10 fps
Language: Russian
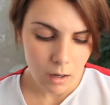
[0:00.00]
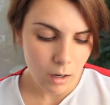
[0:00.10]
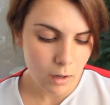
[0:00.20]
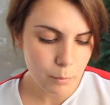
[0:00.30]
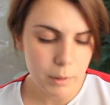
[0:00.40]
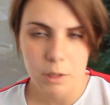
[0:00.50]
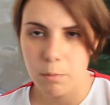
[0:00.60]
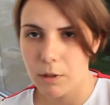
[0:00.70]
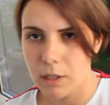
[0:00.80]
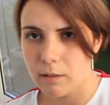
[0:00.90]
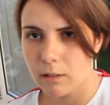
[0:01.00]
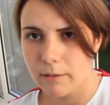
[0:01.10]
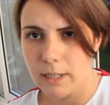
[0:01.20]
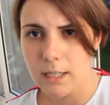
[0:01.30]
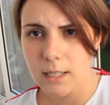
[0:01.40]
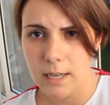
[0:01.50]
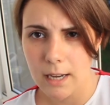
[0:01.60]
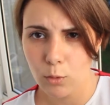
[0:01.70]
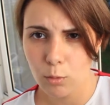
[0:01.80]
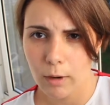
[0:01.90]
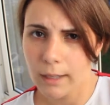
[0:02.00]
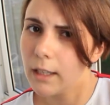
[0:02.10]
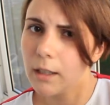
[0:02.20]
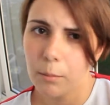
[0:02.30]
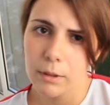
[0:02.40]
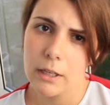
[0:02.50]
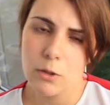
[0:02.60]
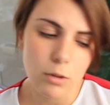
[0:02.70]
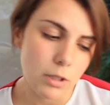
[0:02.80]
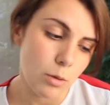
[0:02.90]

А, в принципе, тревел-версия, я думаю, она нам подойдет,